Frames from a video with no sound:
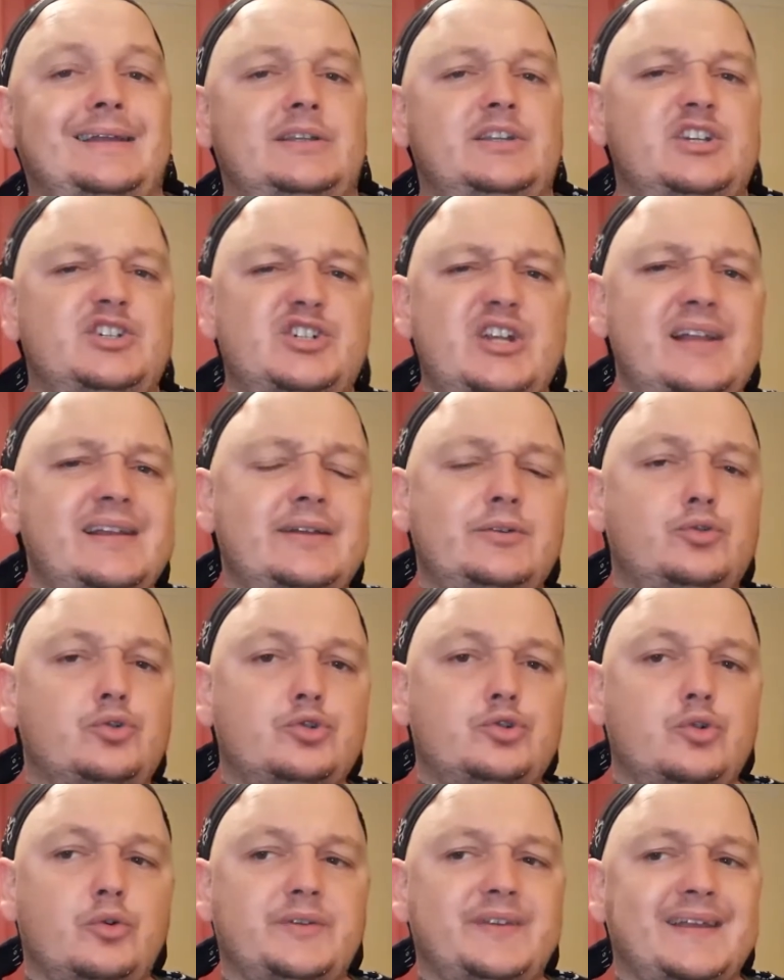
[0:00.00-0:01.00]
Déjà, les
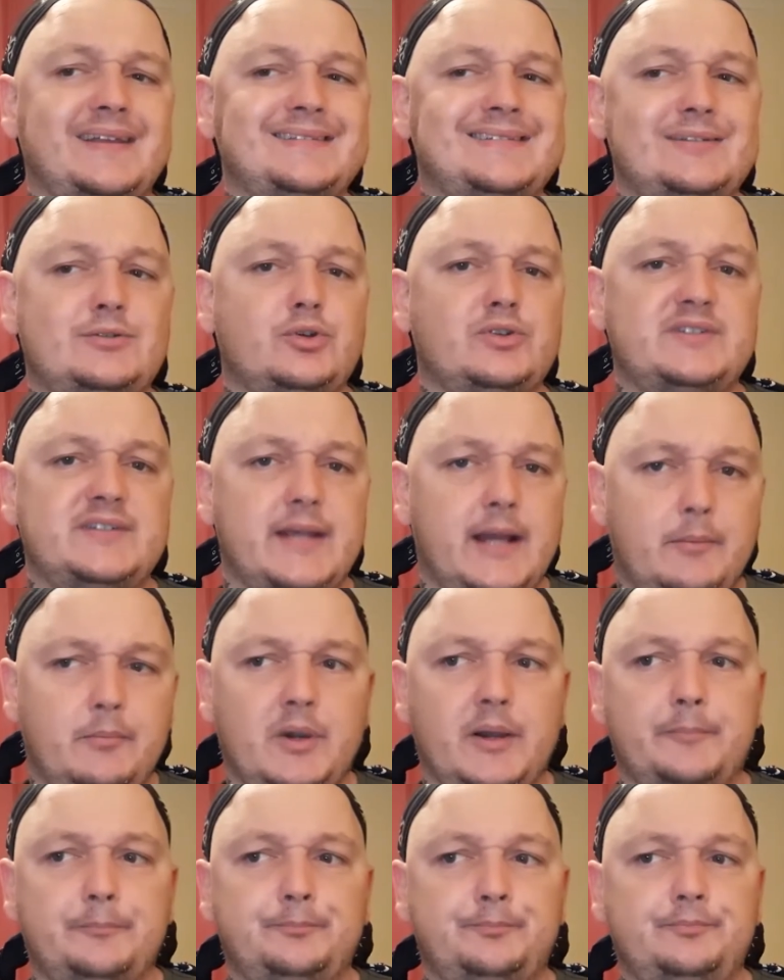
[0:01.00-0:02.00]
deux sont
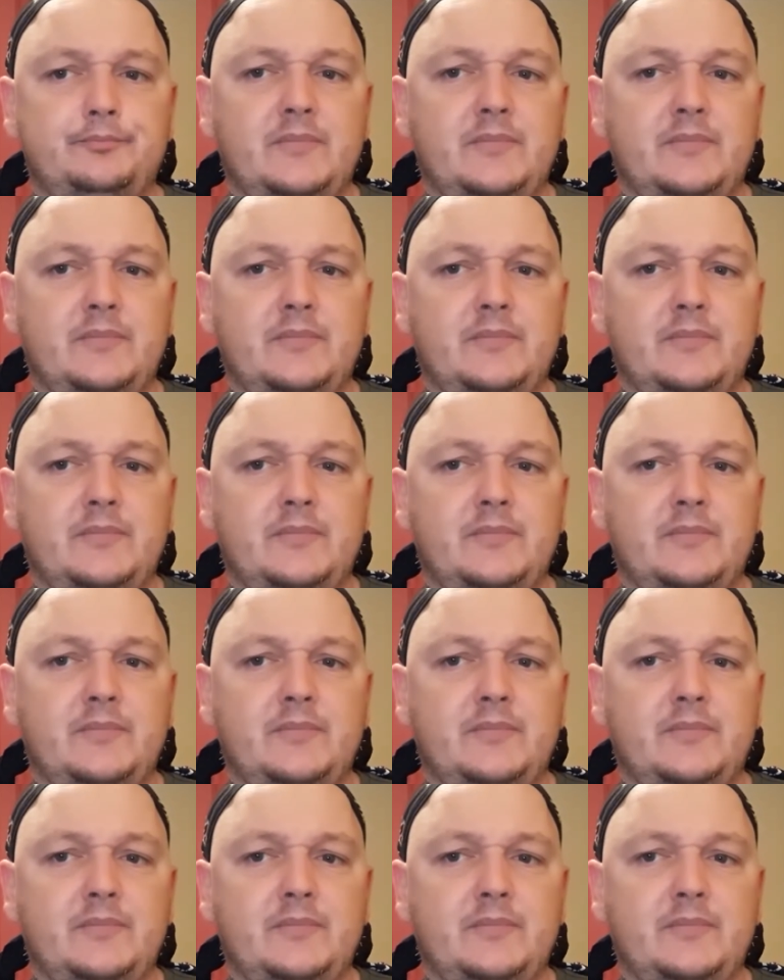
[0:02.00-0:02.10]
indissociables.